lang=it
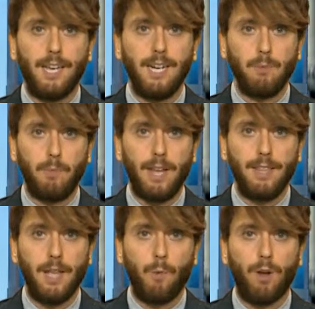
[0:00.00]

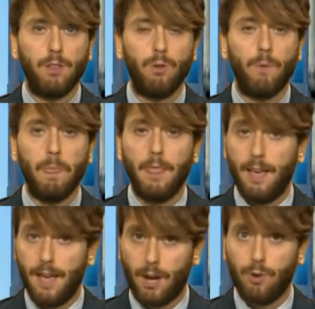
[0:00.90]
risplende quando
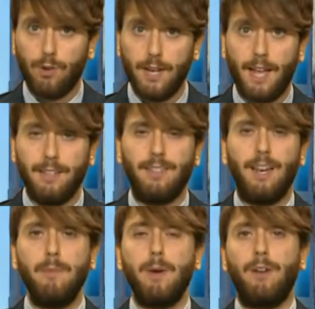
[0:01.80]
è
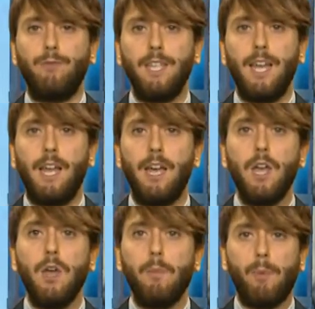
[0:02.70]
accogliente, libera, fedele,
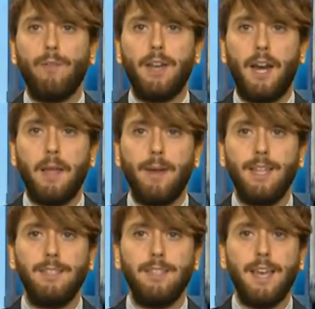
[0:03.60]
povera nei
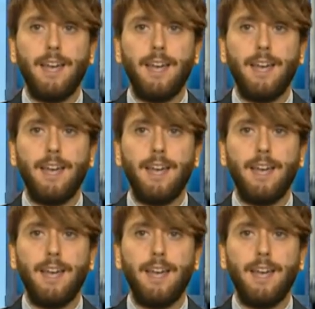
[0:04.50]
mezzi e